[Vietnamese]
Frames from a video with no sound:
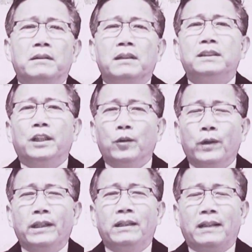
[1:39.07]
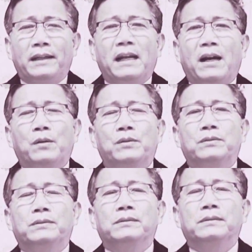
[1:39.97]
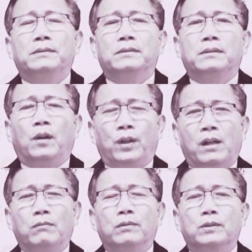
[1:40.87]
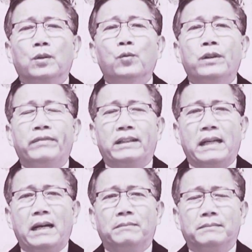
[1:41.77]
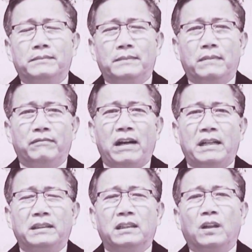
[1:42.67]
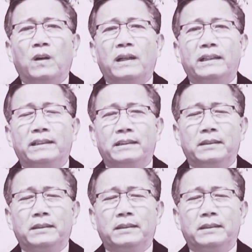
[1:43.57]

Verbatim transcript: đứng chỉ huy lãnh đạo hội đồng cứu nguy việt nam và nhân loại